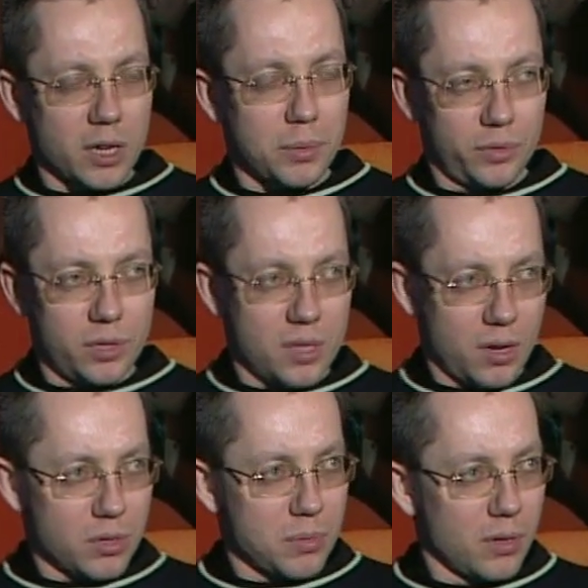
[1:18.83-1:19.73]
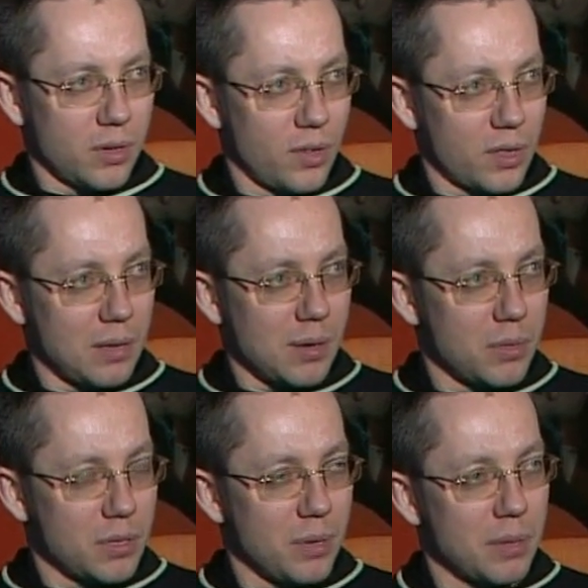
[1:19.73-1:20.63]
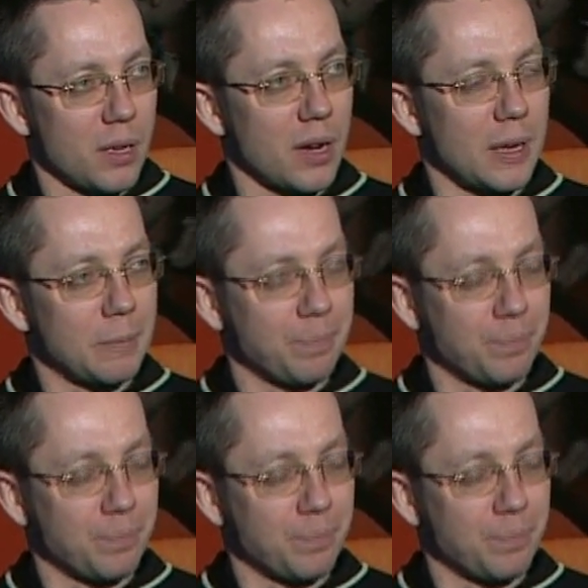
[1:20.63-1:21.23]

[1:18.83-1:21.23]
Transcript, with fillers: chyba 28 kwietnia ma być premiera.